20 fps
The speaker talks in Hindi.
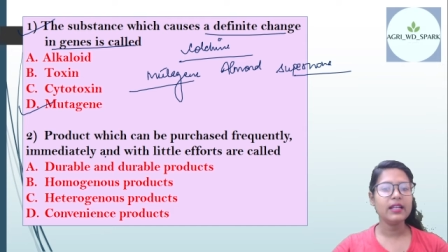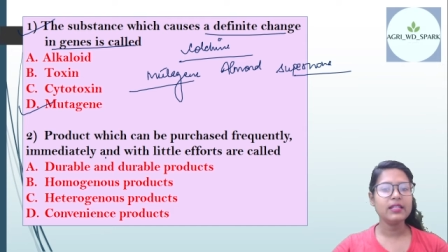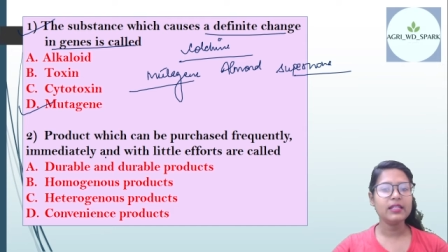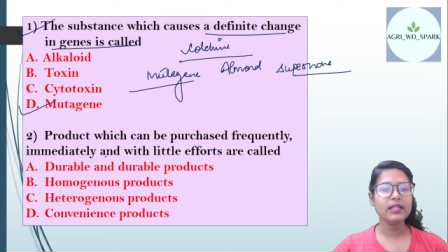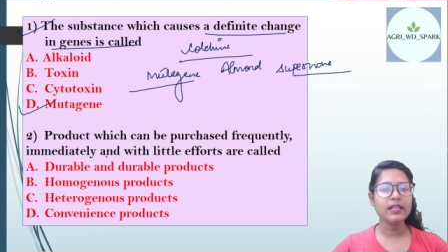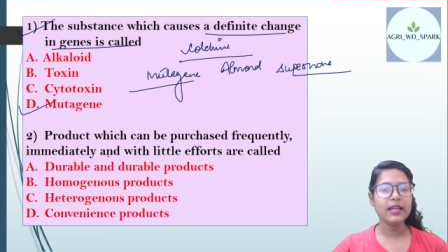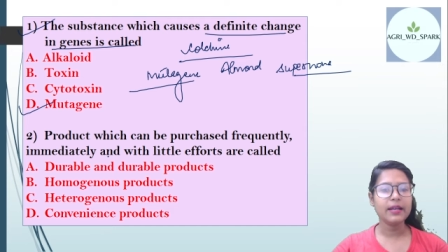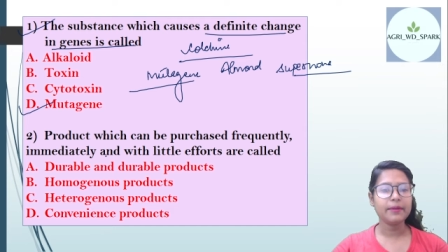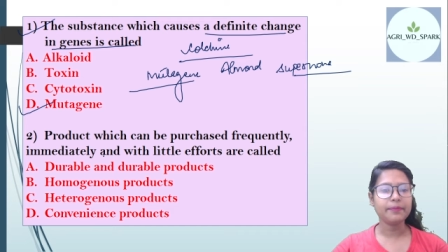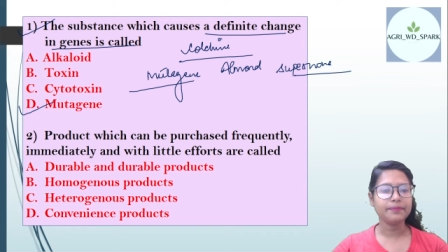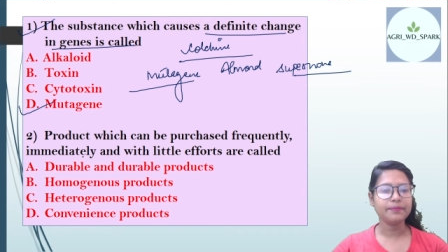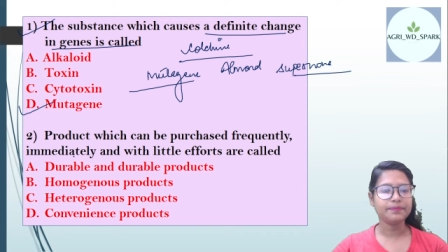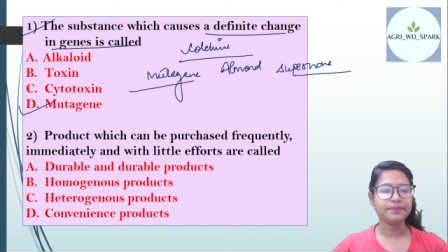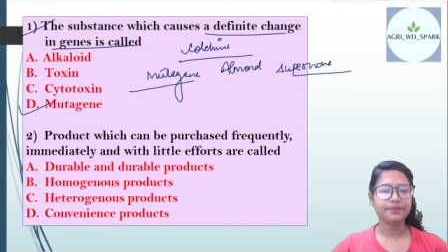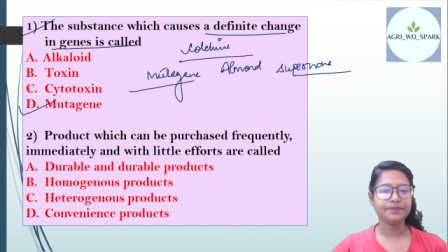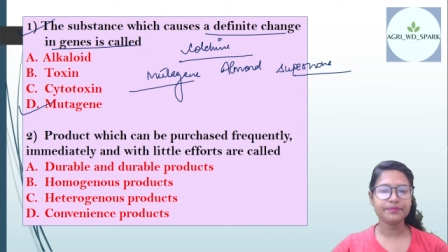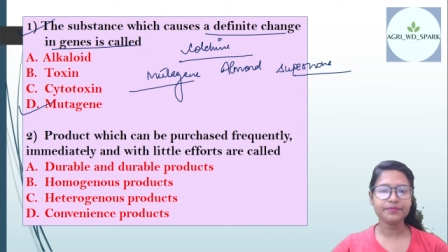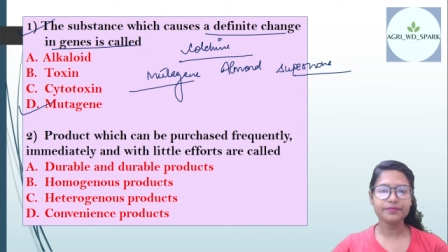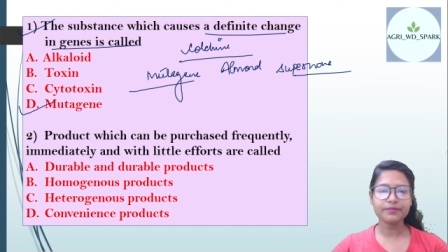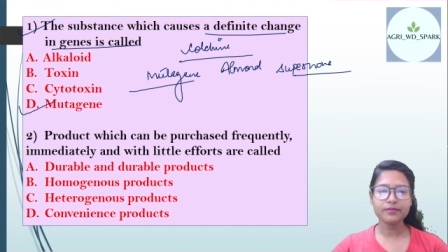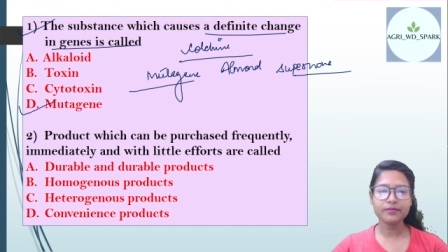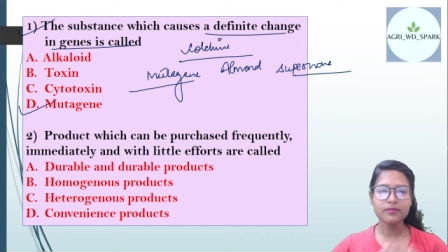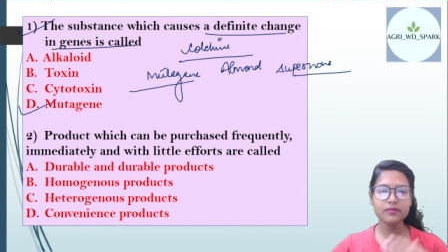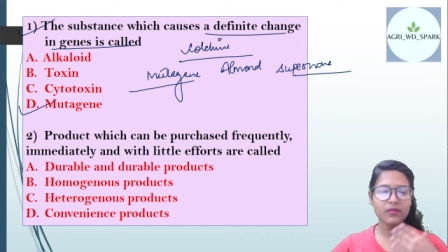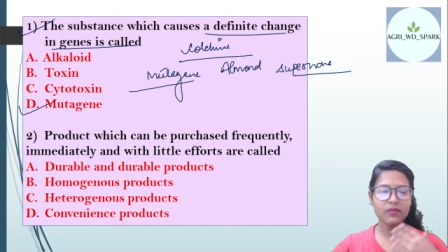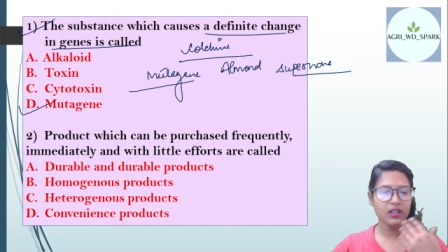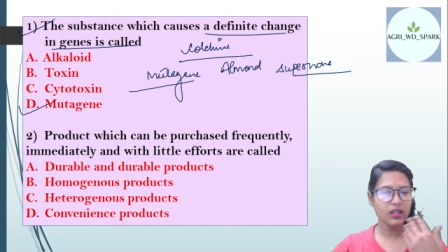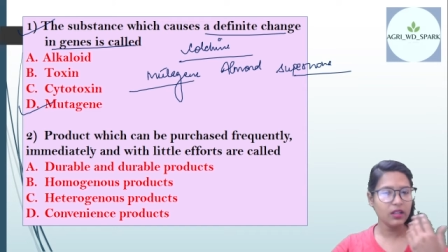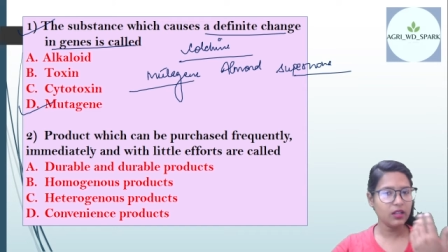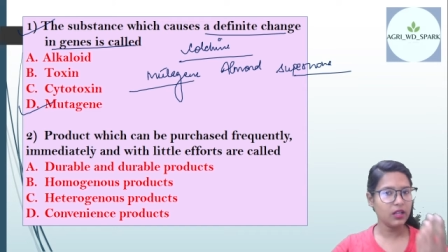ठीक है
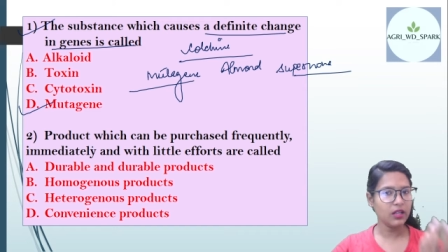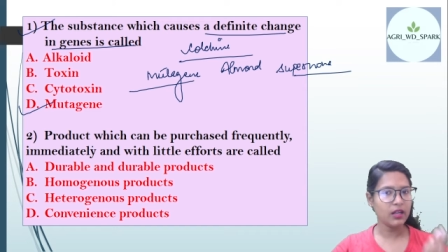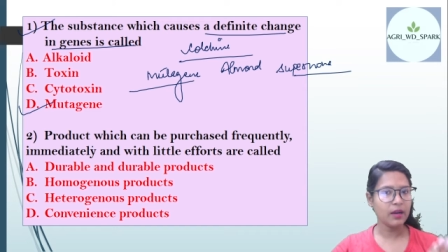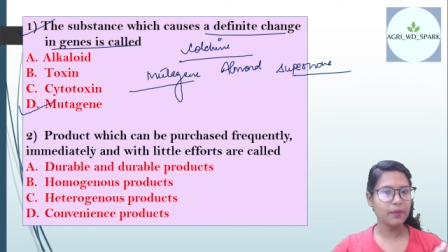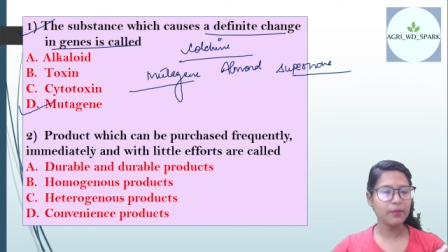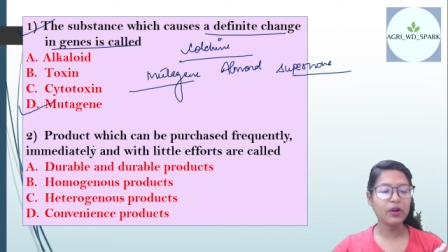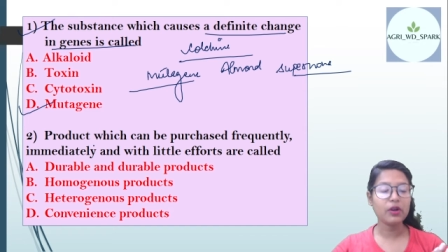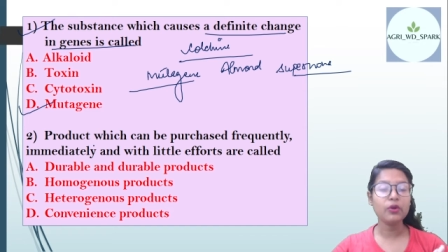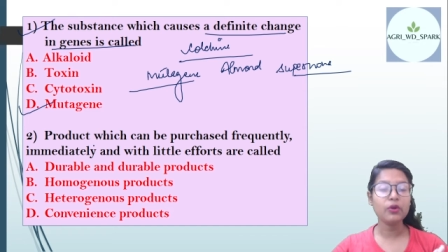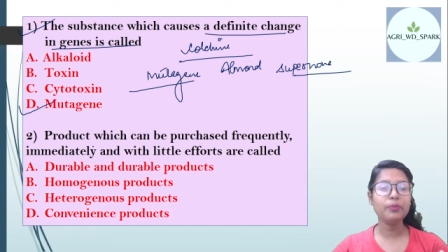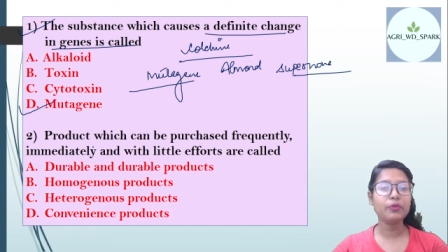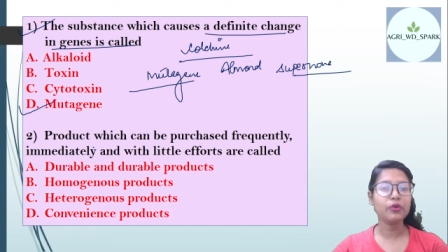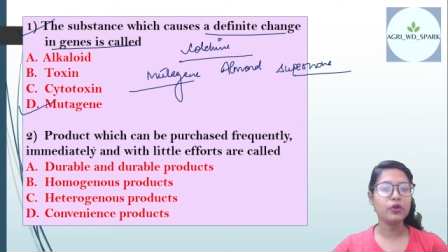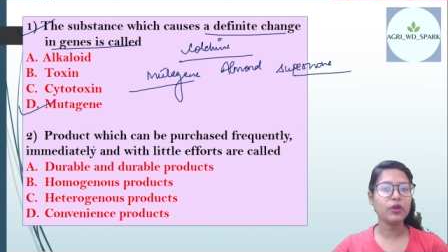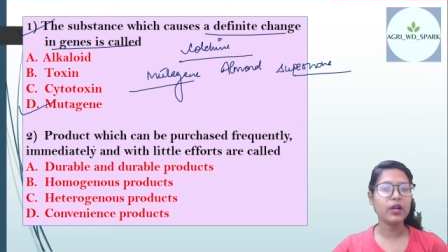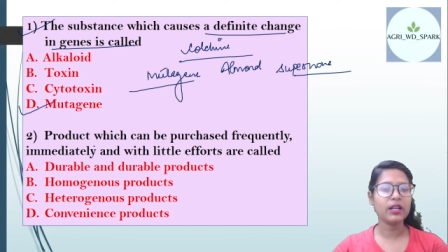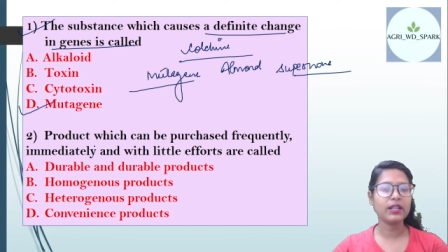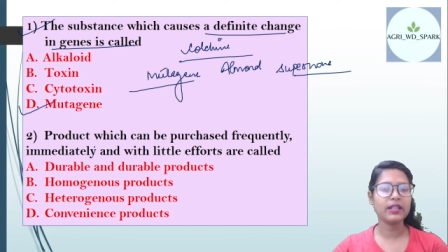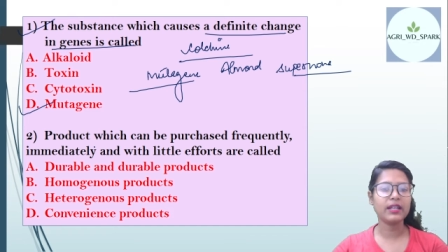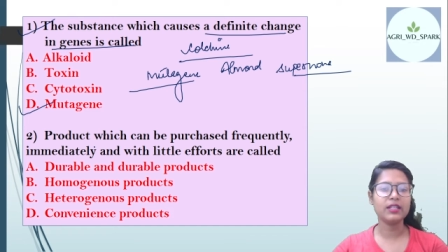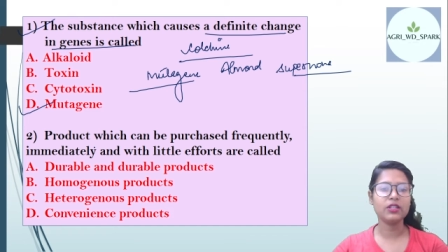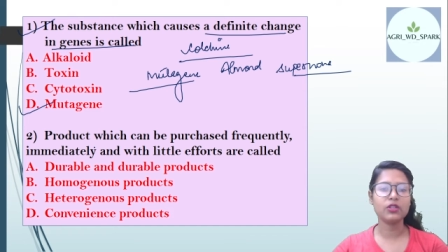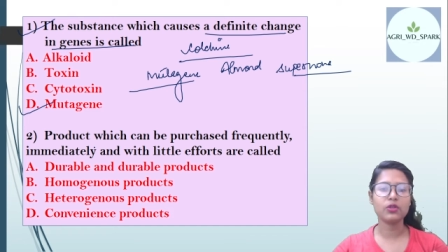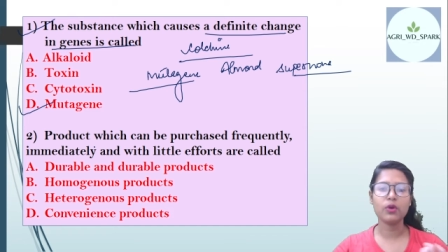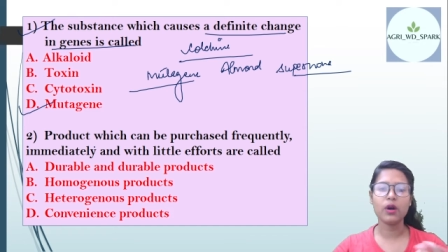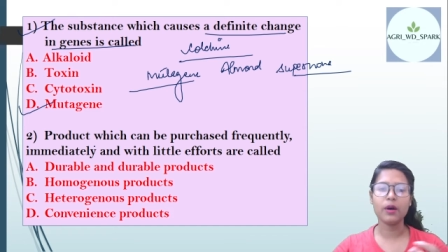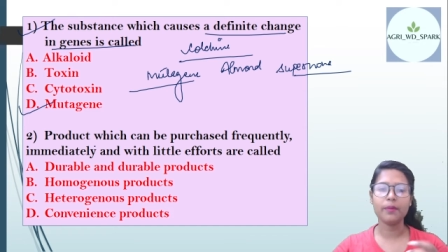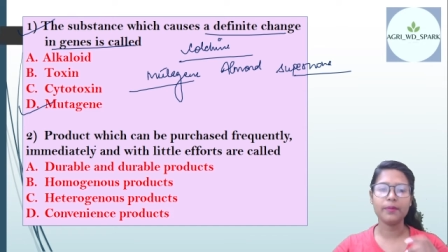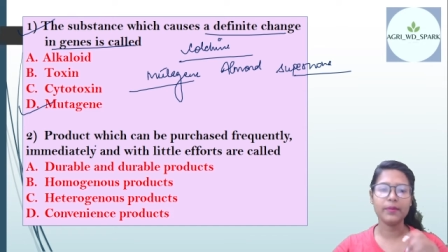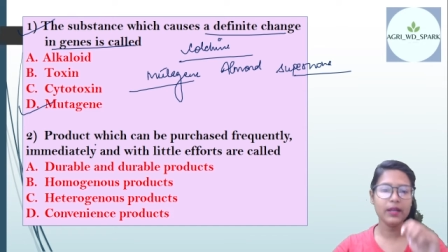आपका कोई प्रोडक्ट है
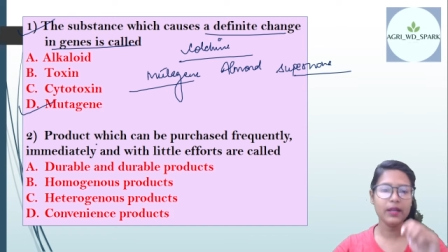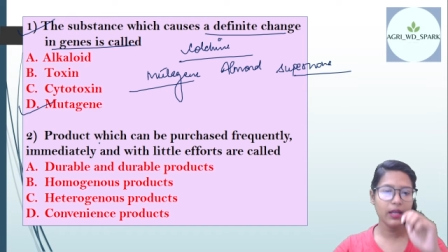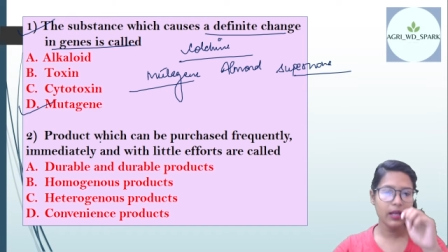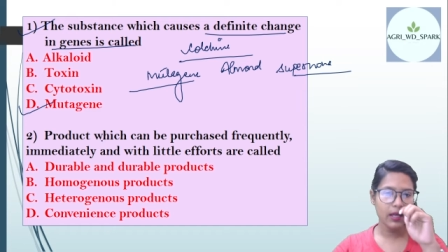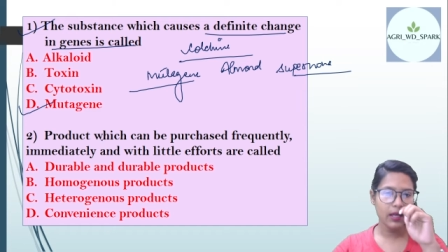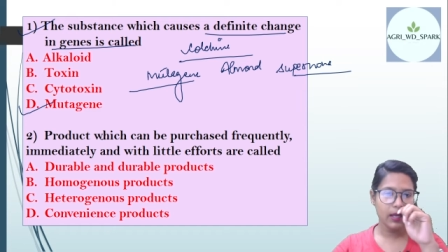जिसको आपने